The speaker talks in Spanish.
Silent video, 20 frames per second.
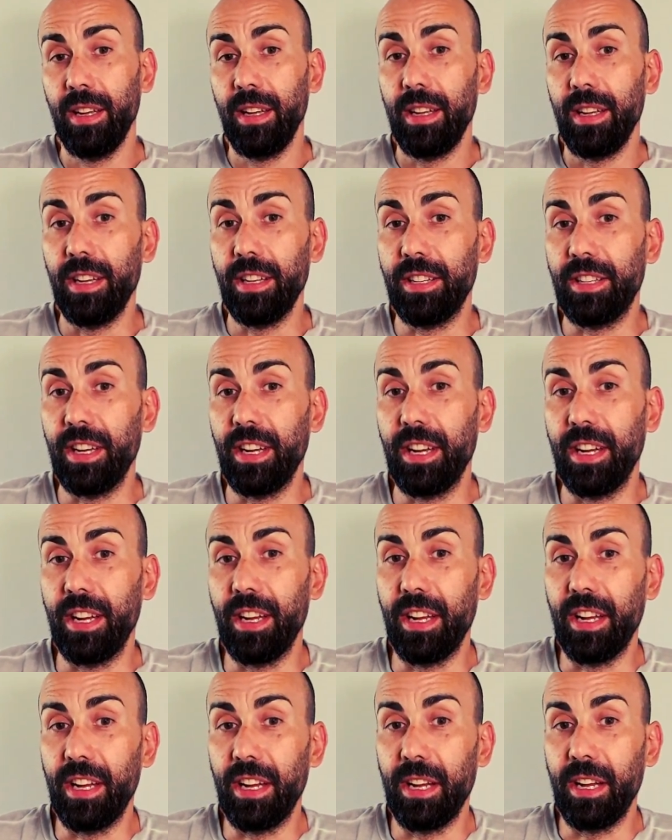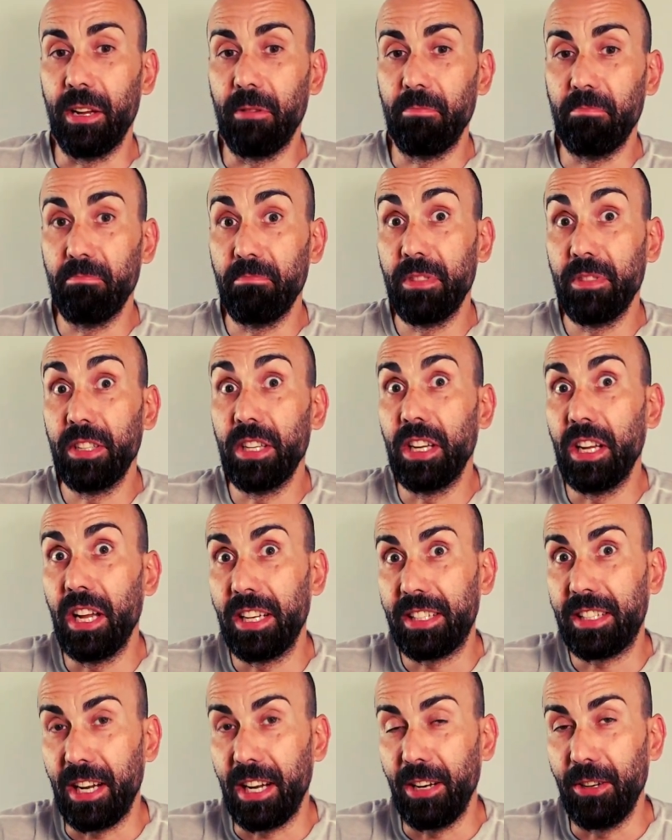Y si
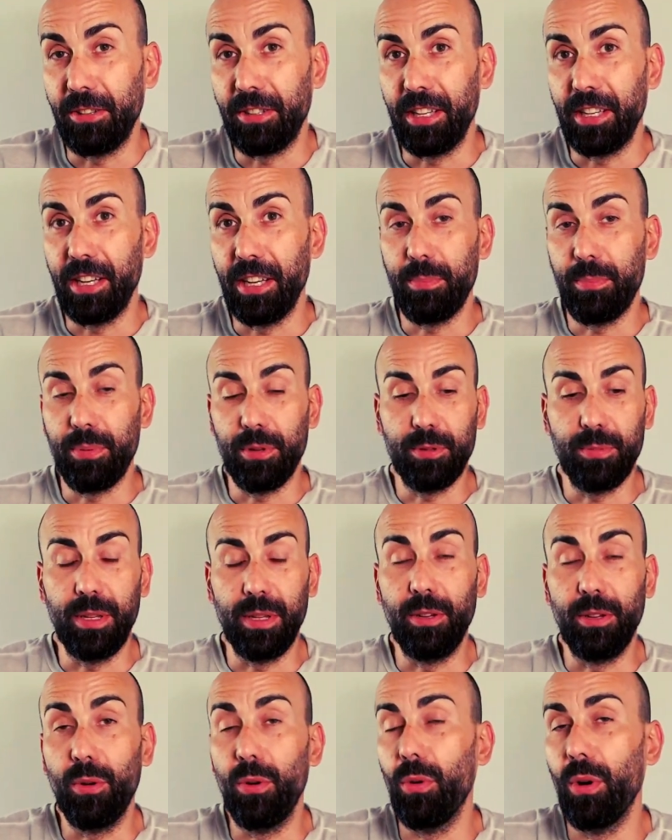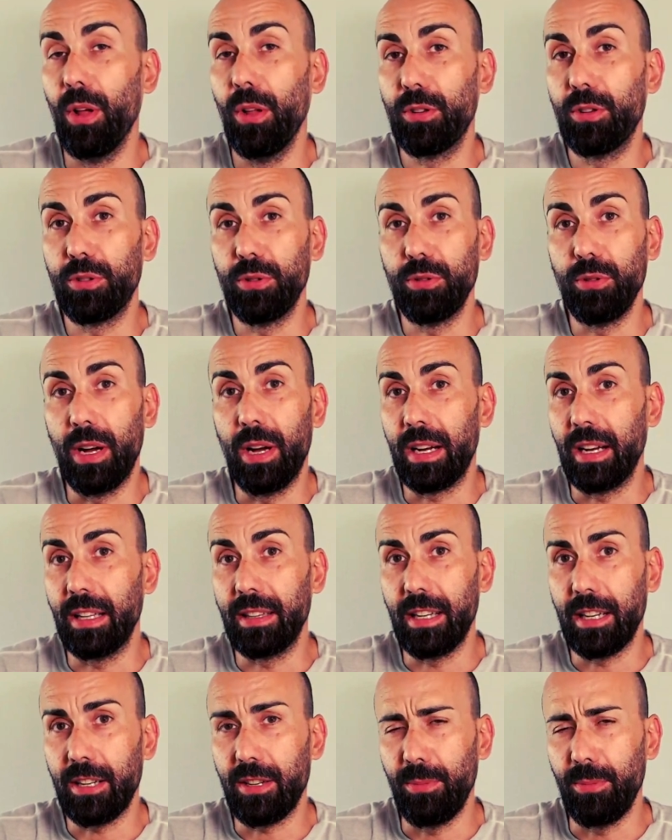es que lo tiene, pues vende un jugador suyo a
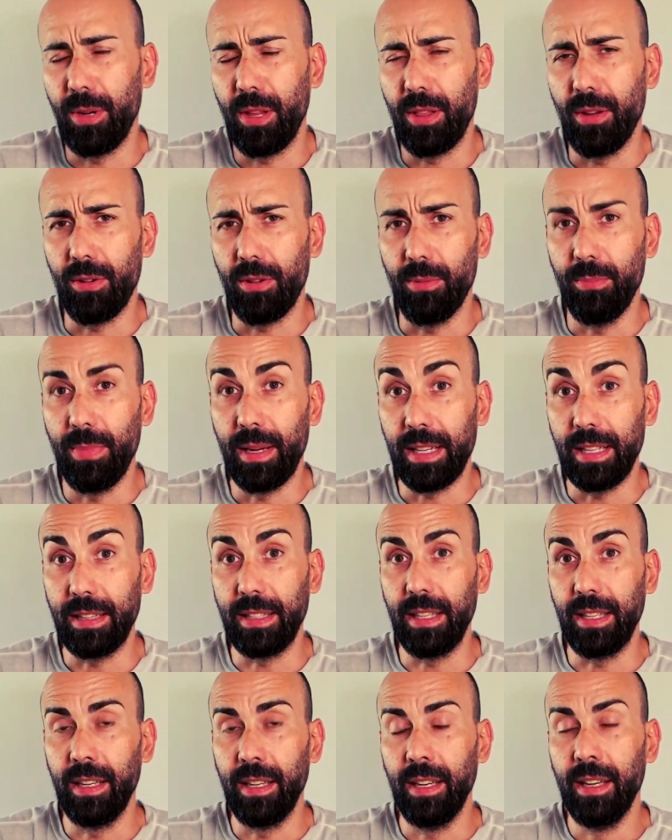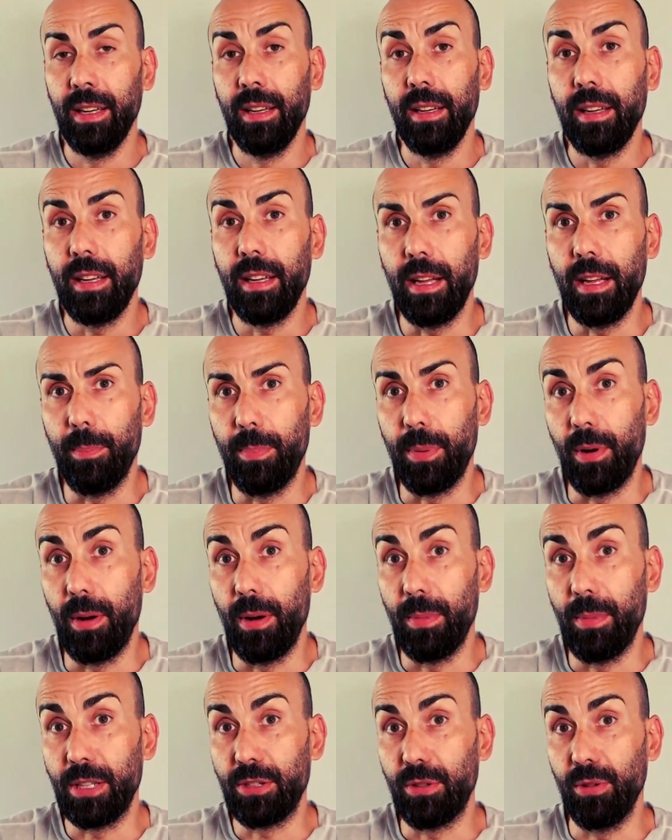Qatar, como hizo con Berratti, y
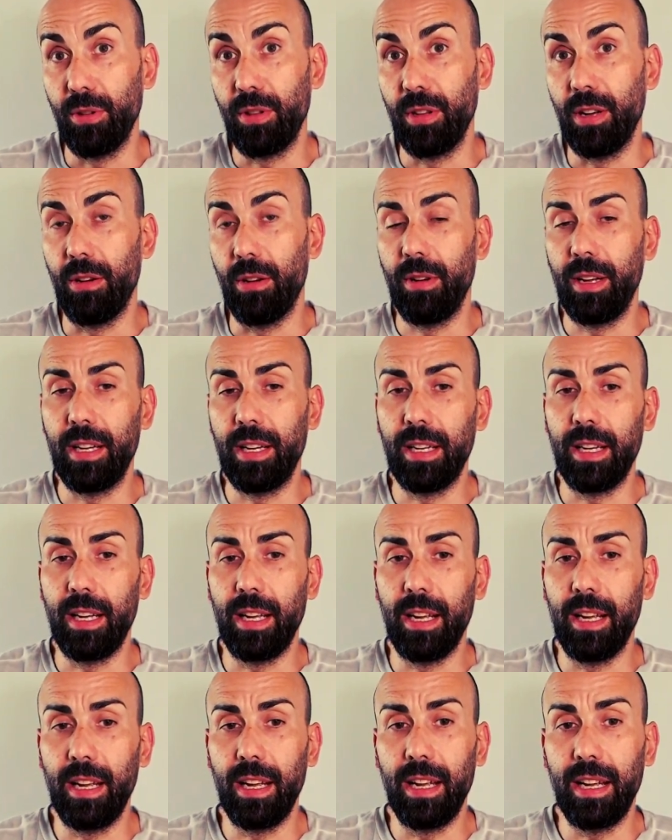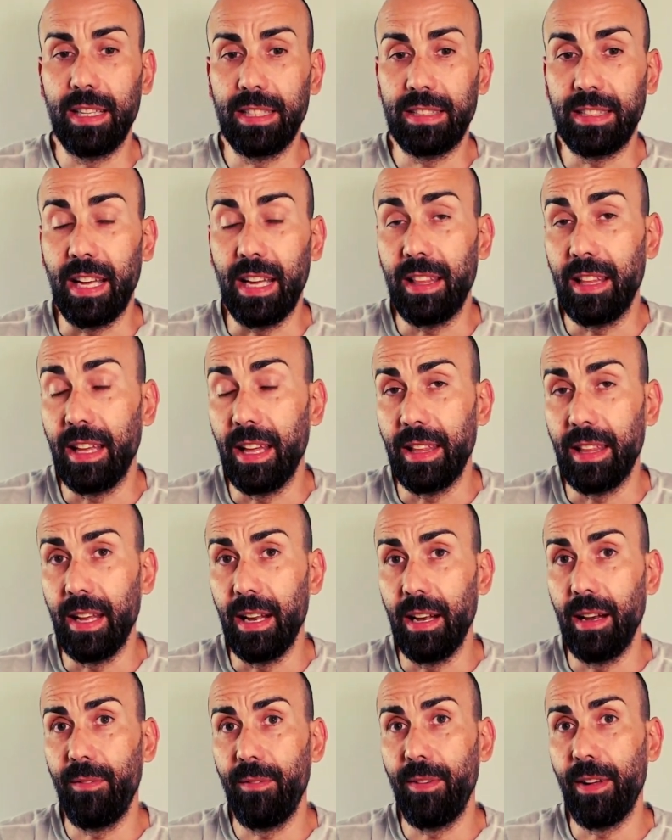problema solucionado. Eh, esta idea
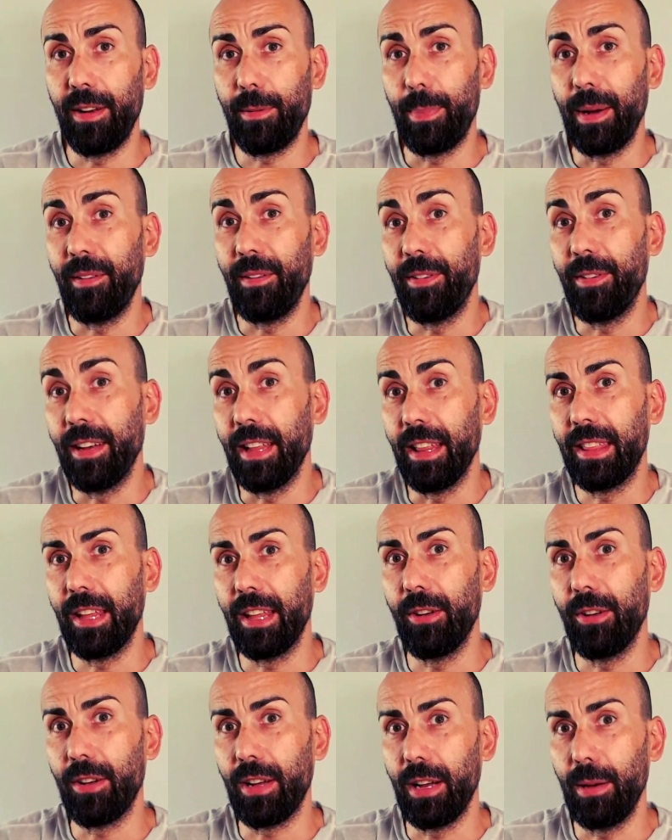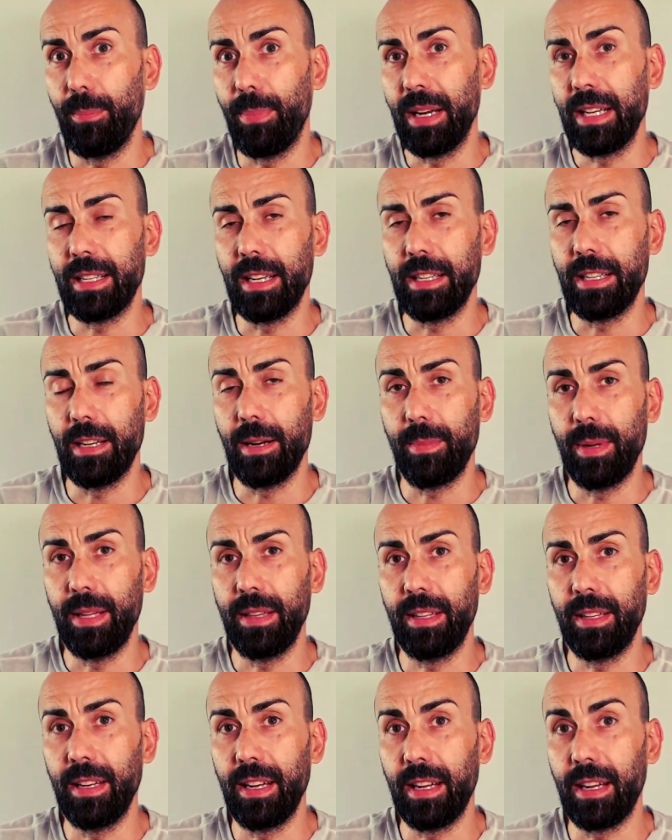del fair play financiero que el Paris Saint Germain
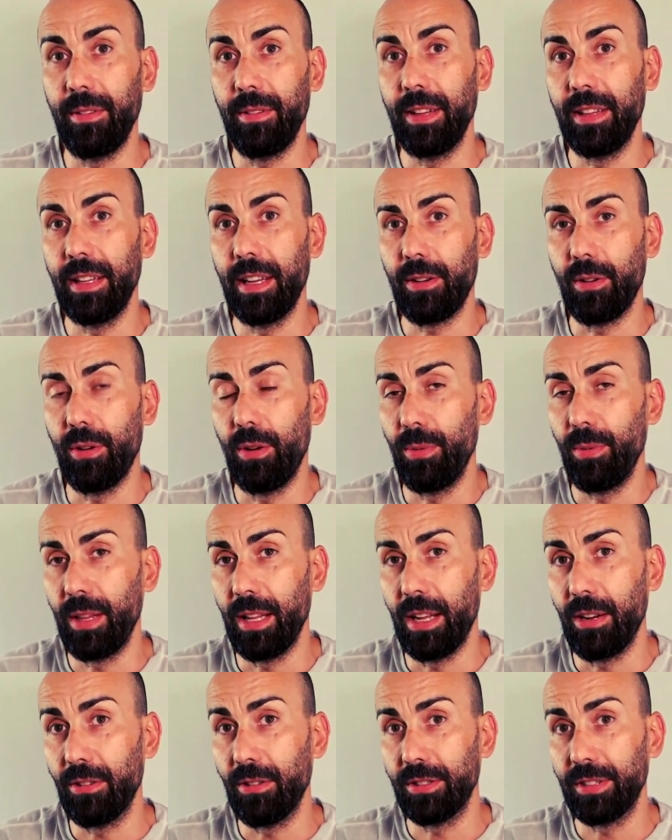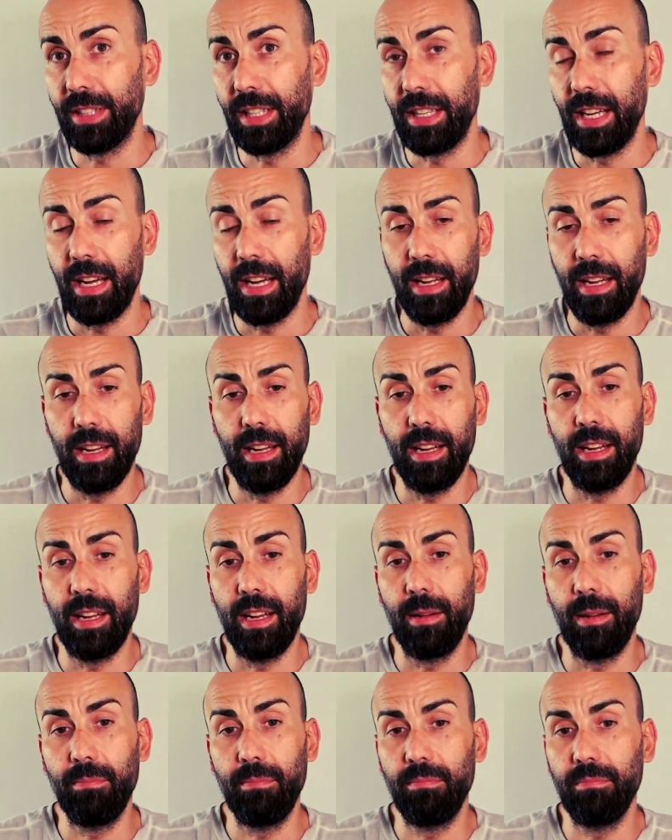tiene que vender, olvidaros de ella,
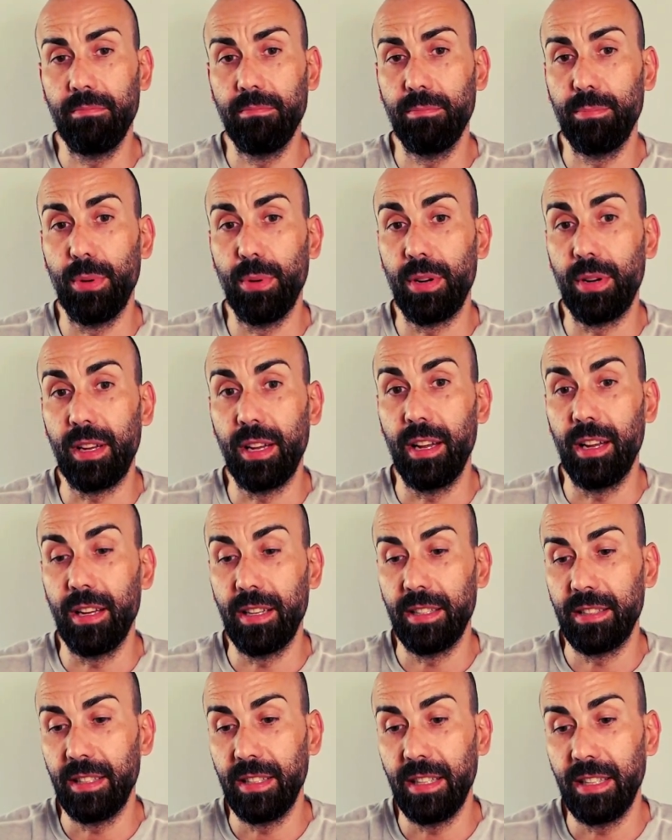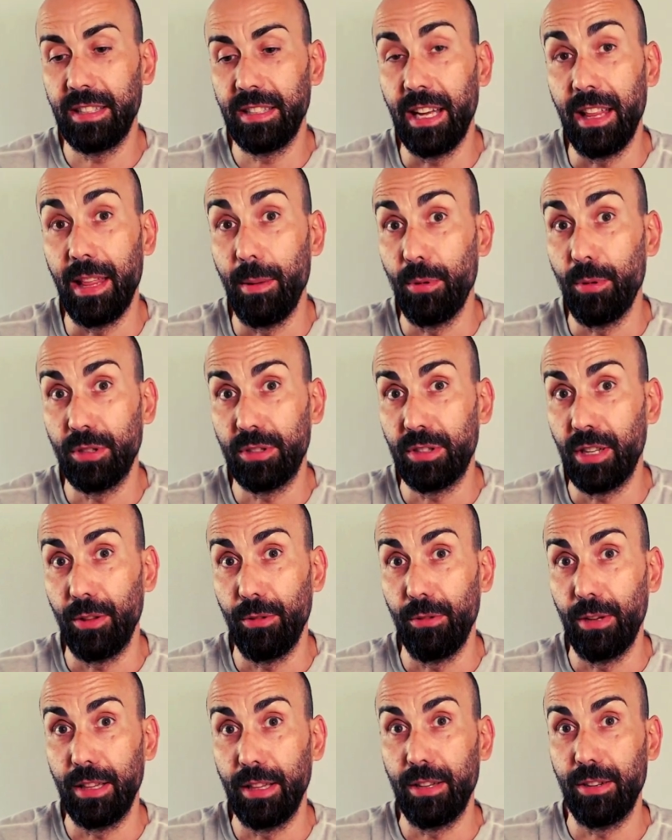eh, porque se ha demostrado
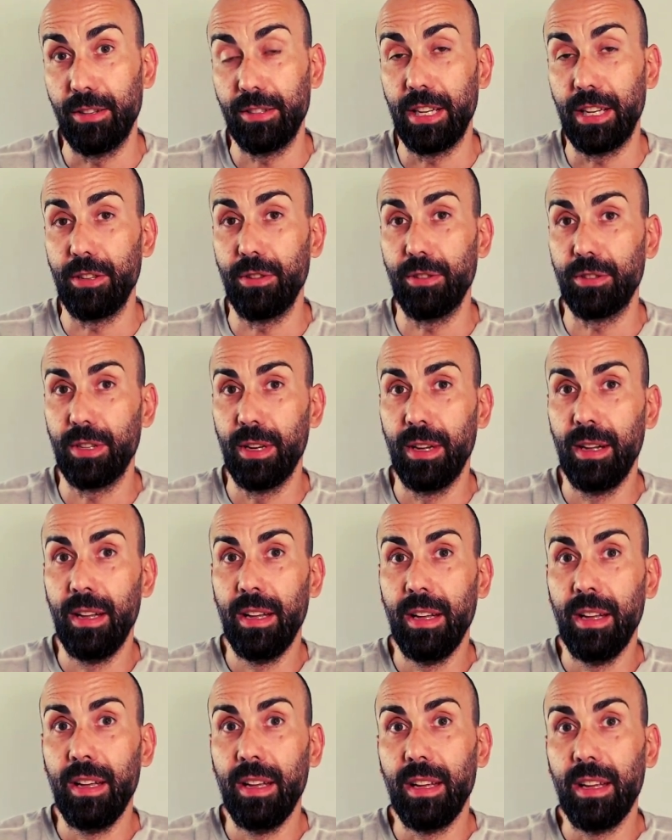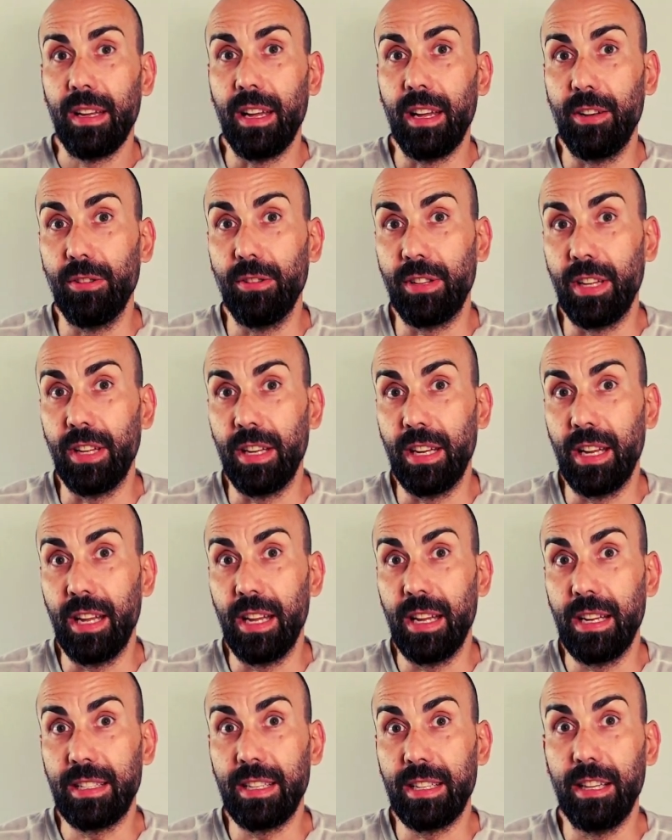durante los años que no
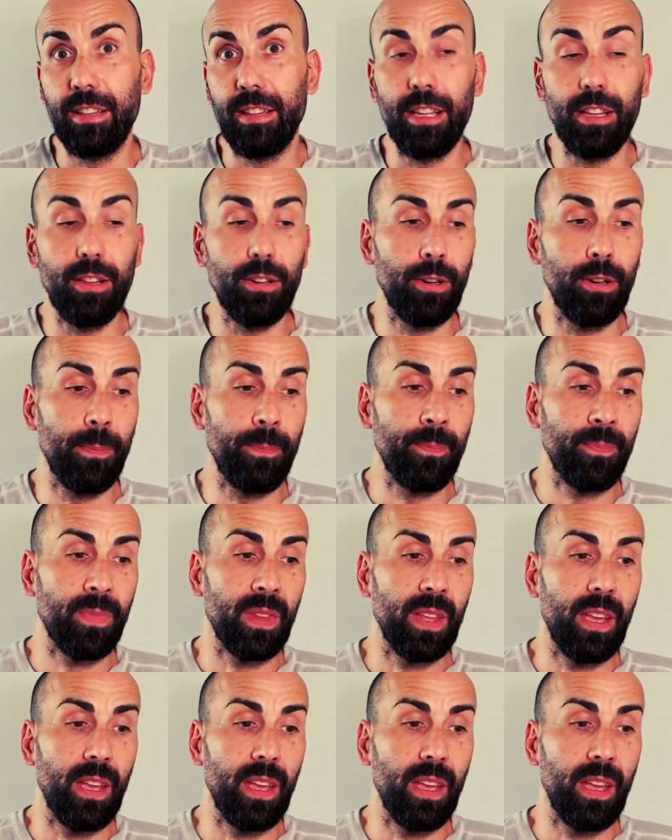tiene sentido.